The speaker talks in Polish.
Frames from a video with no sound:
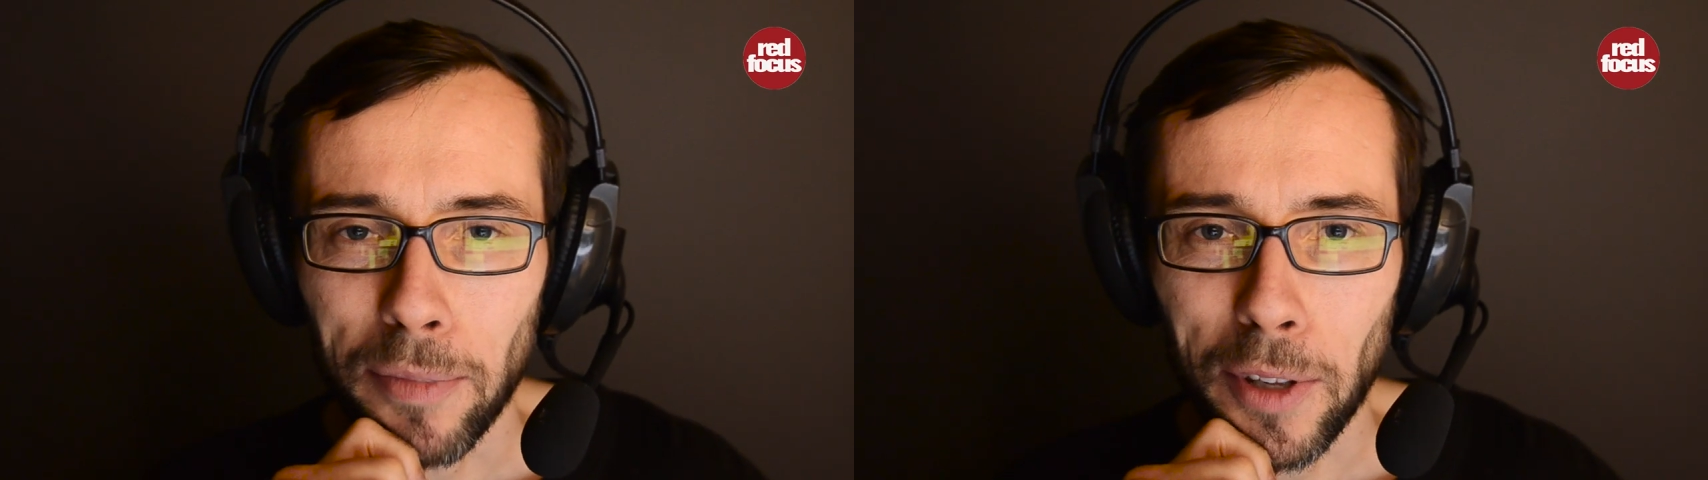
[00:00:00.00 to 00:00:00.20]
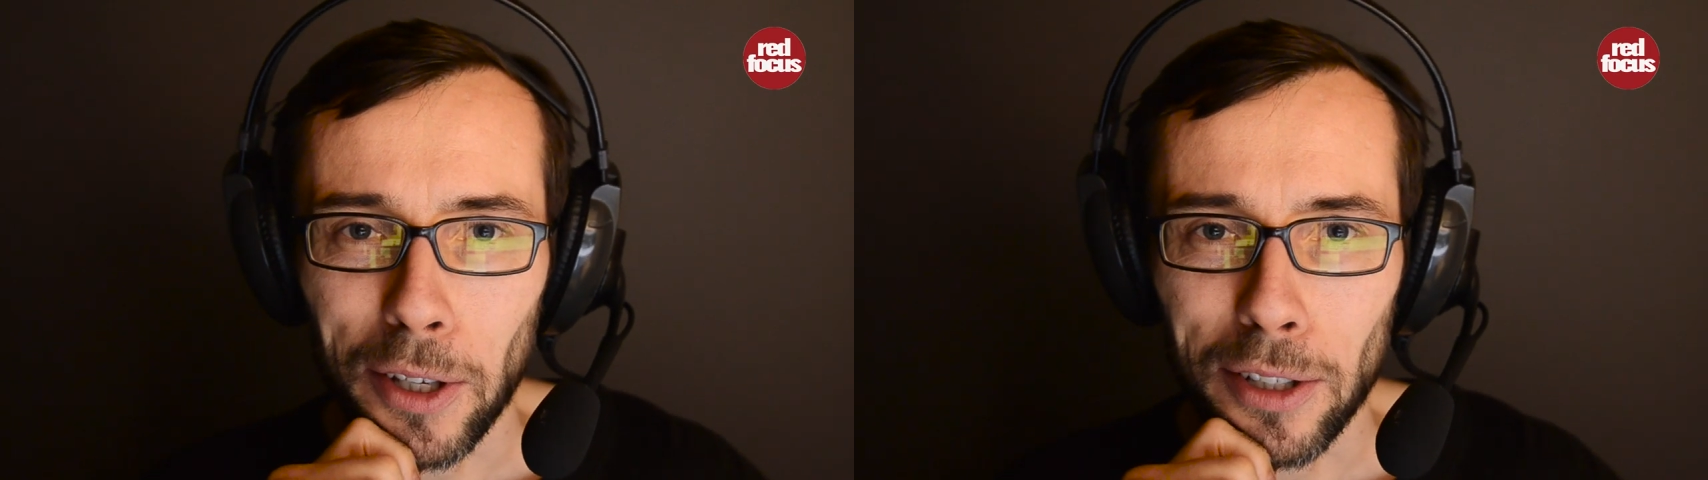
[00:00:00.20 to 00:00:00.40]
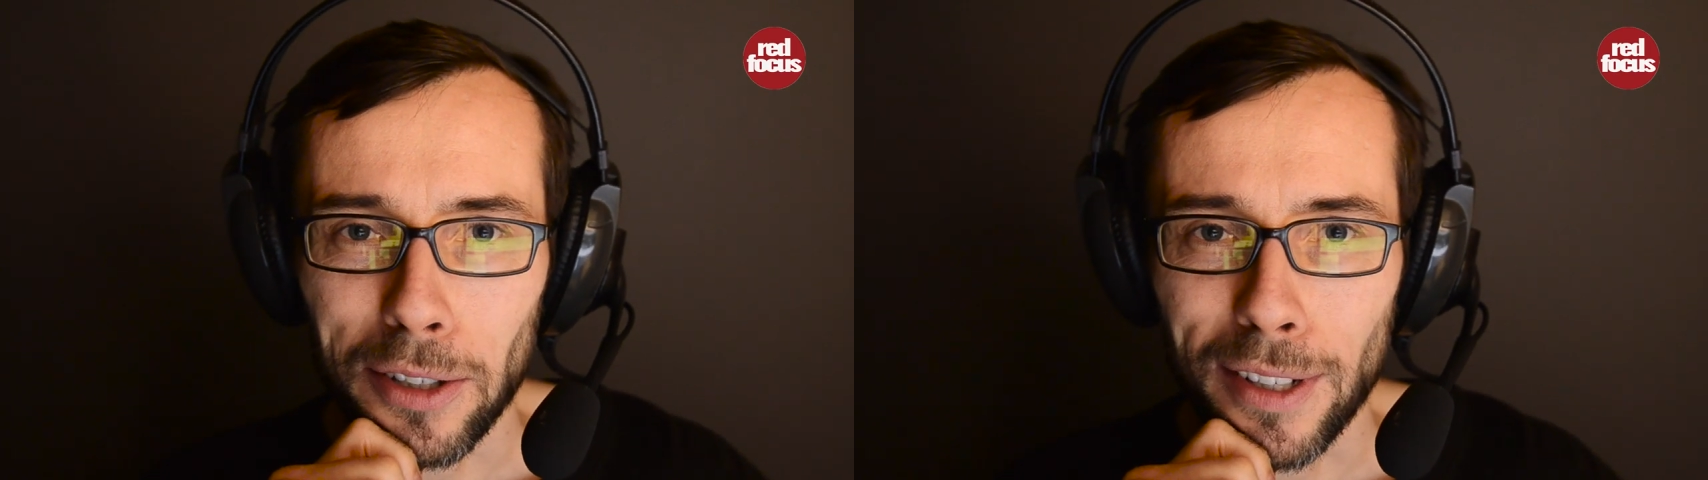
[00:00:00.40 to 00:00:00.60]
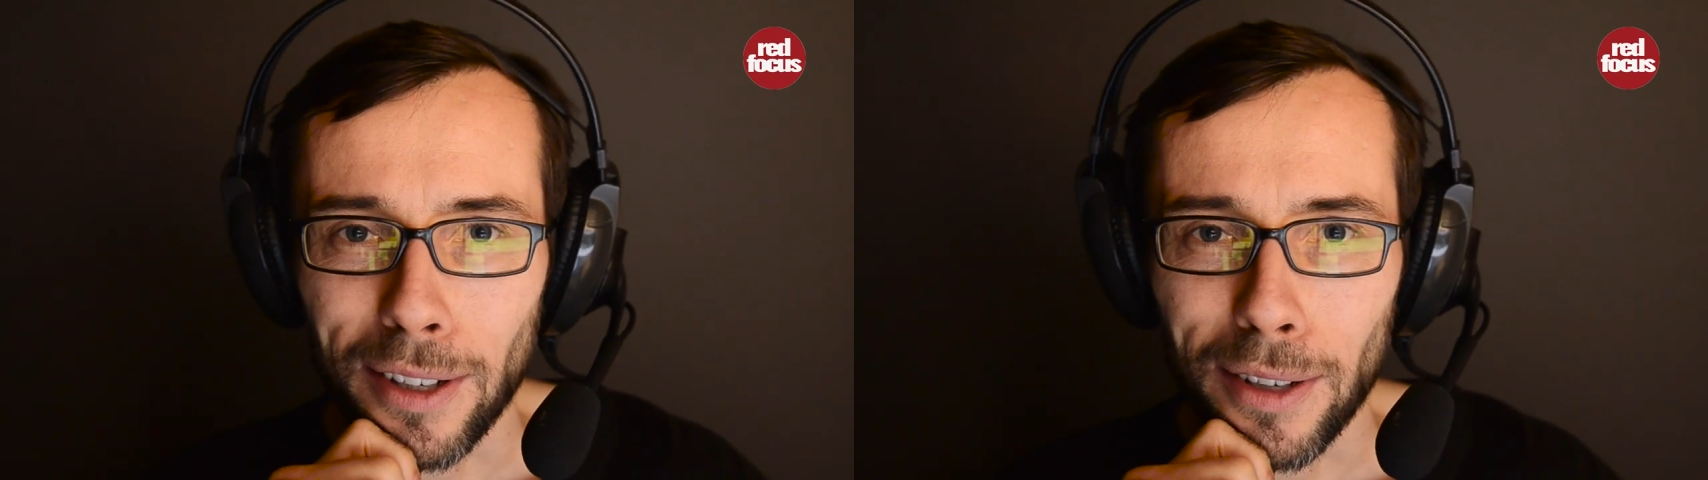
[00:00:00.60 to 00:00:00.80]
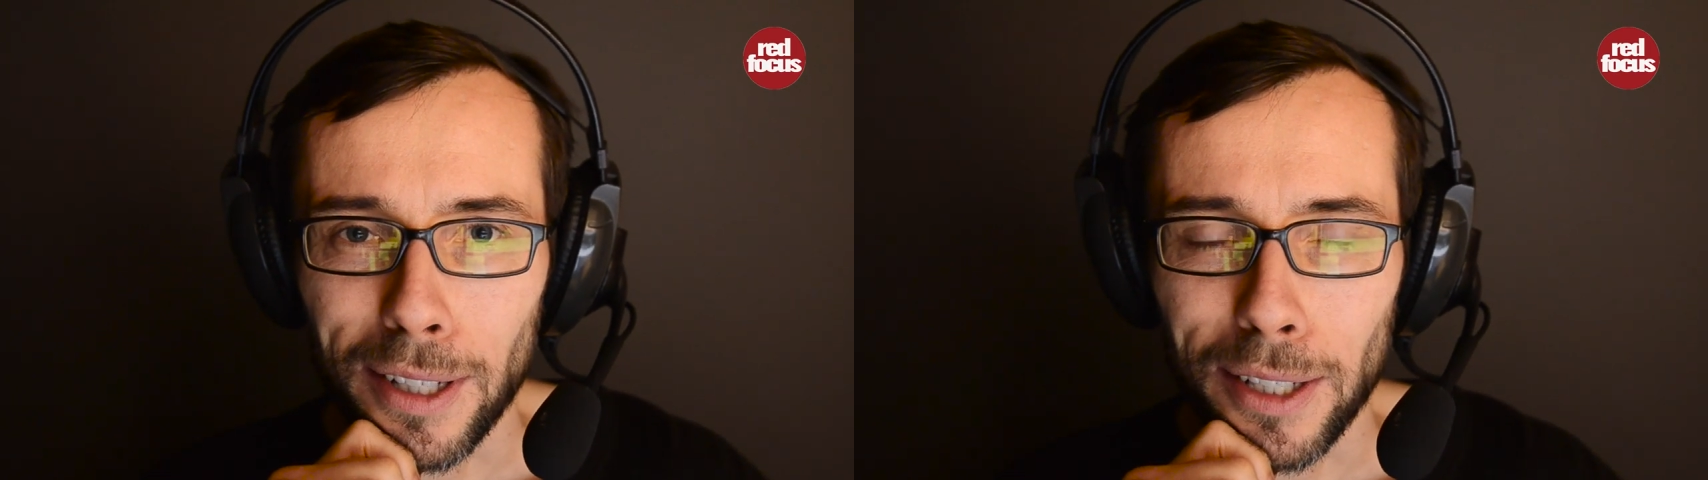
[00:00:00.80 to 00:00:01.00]
no i życzę
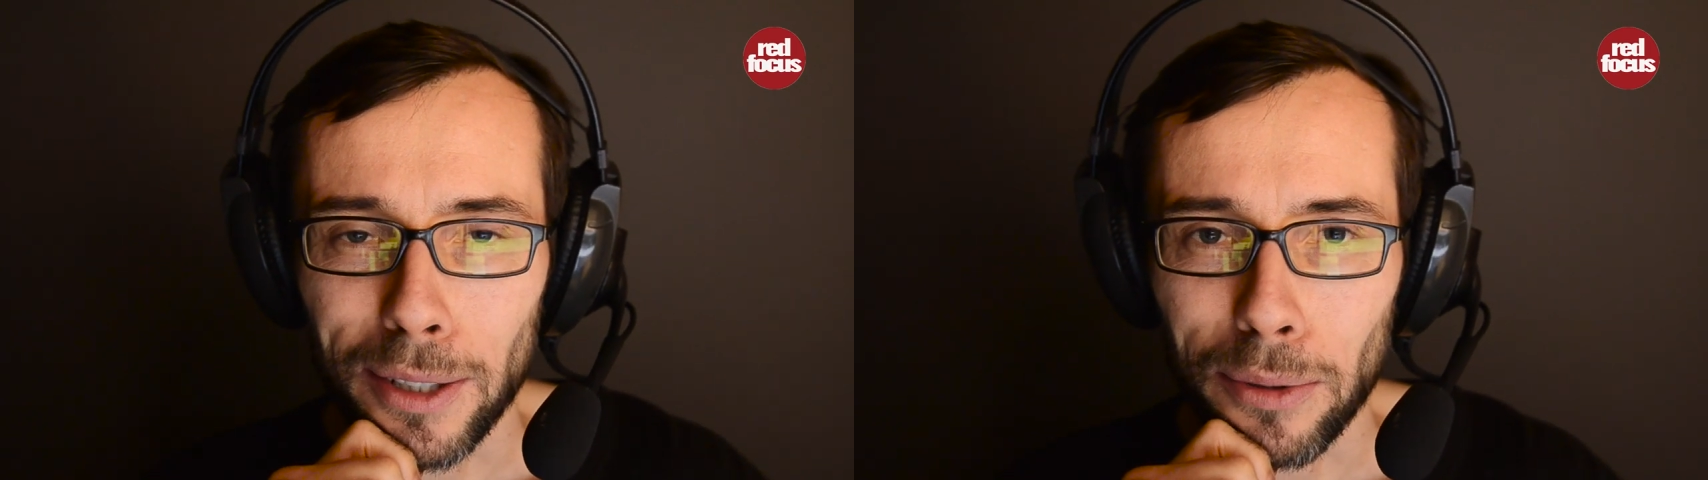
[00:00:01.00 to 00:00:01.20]
kolejnych